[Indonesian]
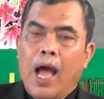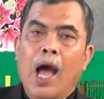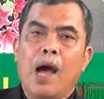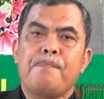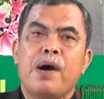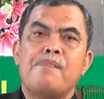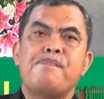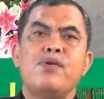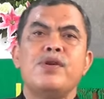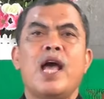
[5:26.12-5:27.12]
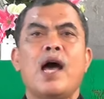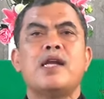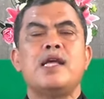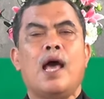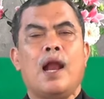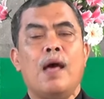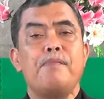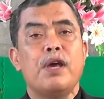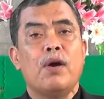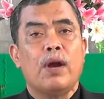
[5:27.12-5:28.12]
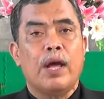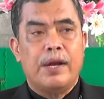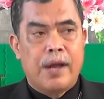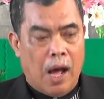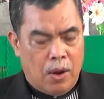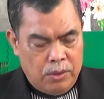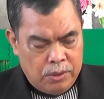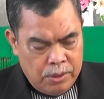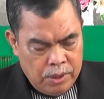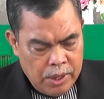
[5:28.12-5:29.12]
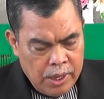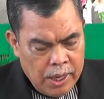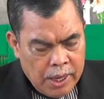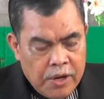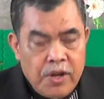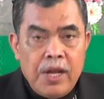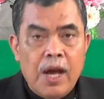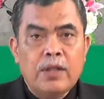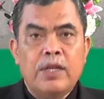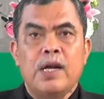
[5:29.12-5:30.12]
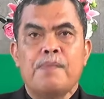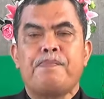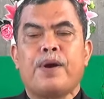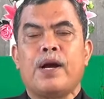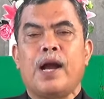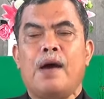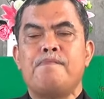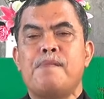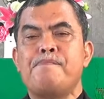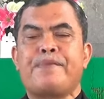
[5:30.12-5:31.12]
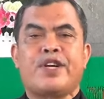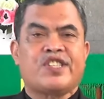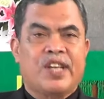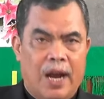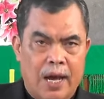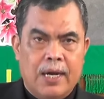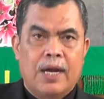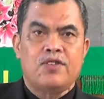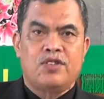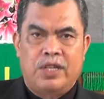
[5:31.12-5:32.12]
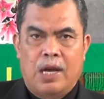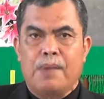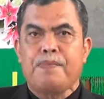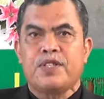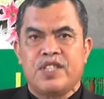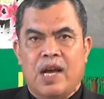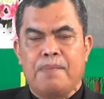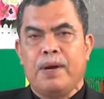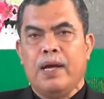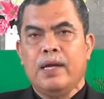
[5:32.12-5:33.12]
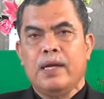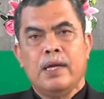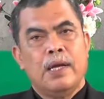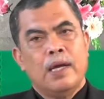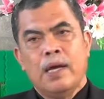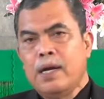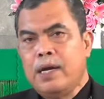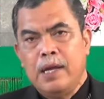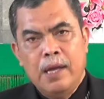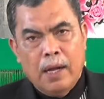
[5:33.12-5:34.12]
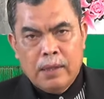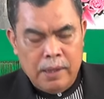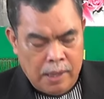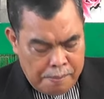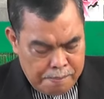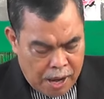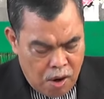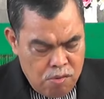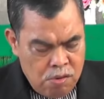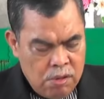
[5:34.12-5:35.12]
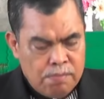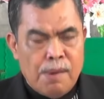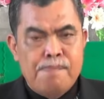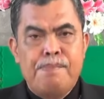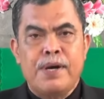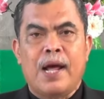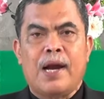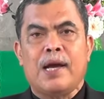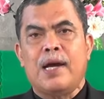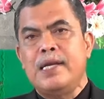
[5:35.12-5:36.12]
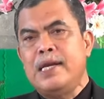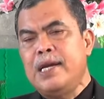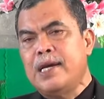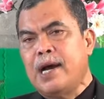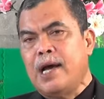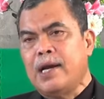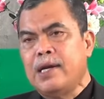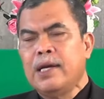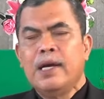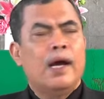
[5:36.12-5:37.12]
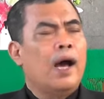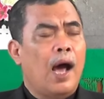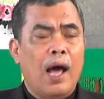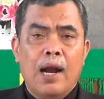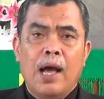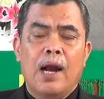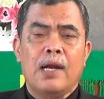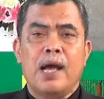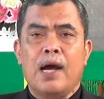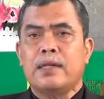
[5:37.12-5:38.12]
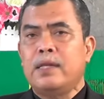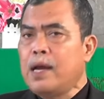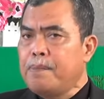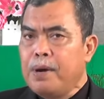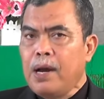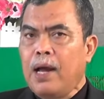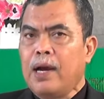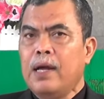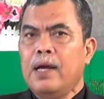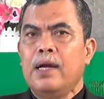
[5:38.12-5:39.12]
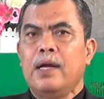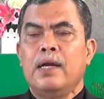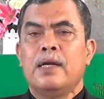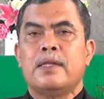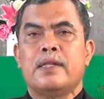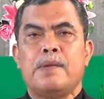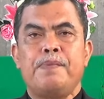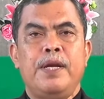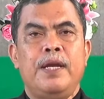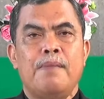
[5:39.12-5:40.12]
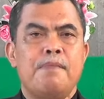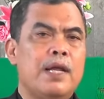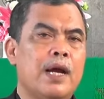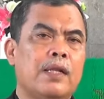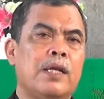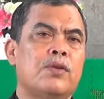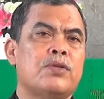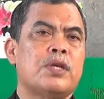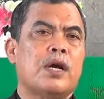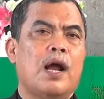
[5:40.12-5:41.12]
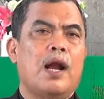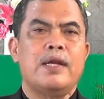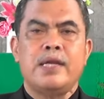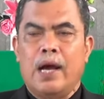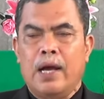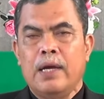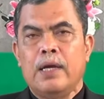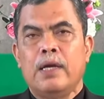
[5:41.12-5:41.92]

Apapun yang dialami oleh Daud, dia tidak pernah mempersalahkan siapa-siapa. Dia tidak mau membenarkan diri dengan hal-hal yang tidak benar, tetapi dia melihat itu segalanya.